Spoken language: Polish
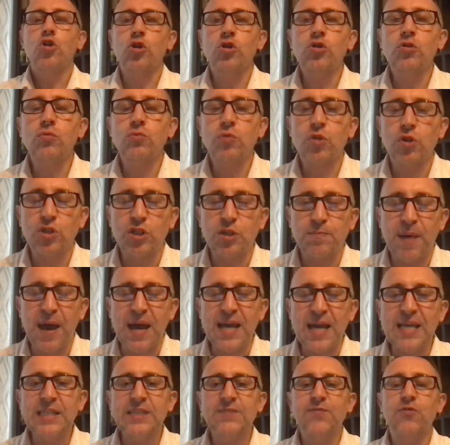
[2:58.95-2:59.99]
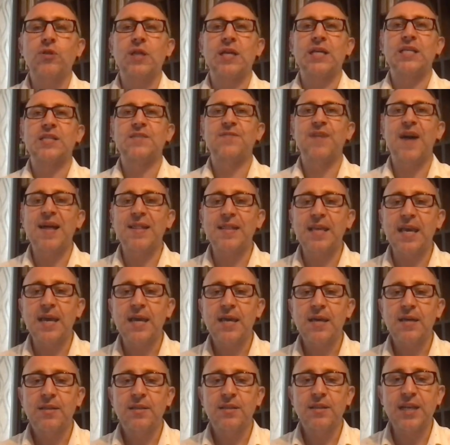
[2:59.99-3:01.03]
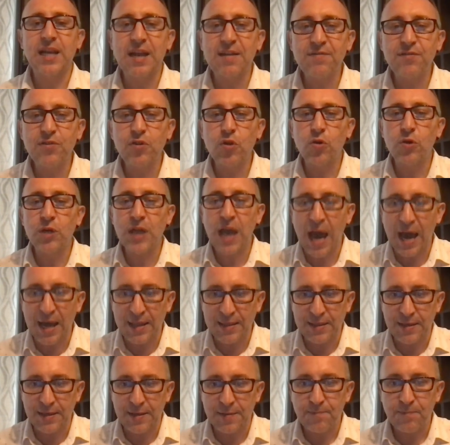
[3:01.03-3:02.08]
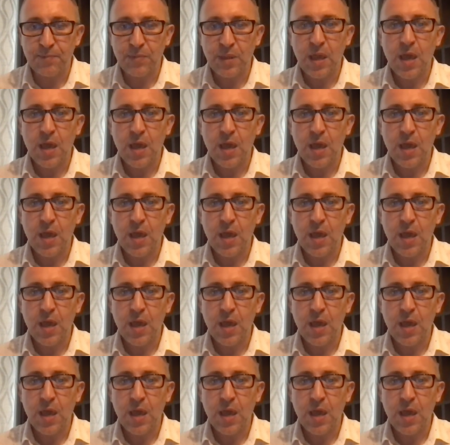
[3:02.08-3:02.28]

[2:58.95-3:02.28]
to są, drodzy Państwo, tak zwane drewnojady.